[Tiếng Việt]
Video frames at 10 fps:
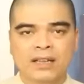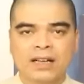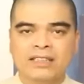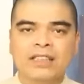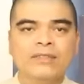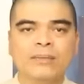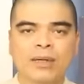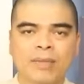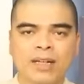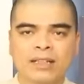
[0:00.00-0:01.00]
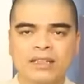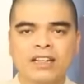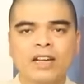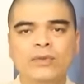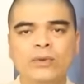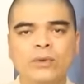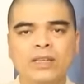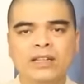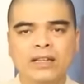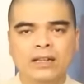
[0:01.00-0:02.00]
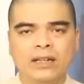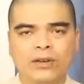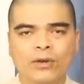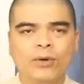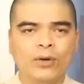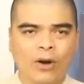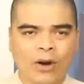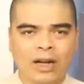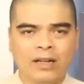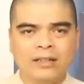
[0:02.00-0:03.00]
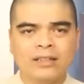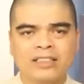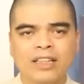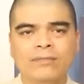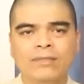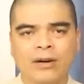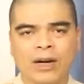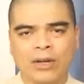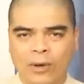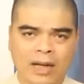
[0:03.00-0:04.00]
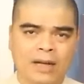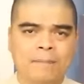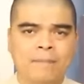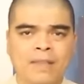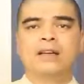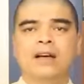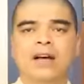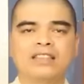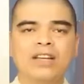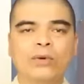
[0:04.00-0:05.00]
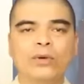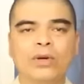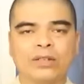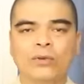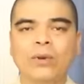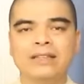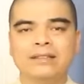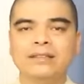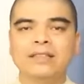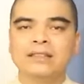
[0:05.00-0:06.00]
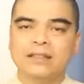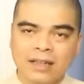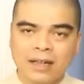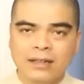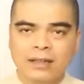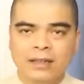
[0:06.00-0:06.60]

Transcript: À, xét về bản mệnh cây phú quý có màu đỏ được xếp vào hành hỏa. À, theo quy luật ngũ hành tương sinh tương khắc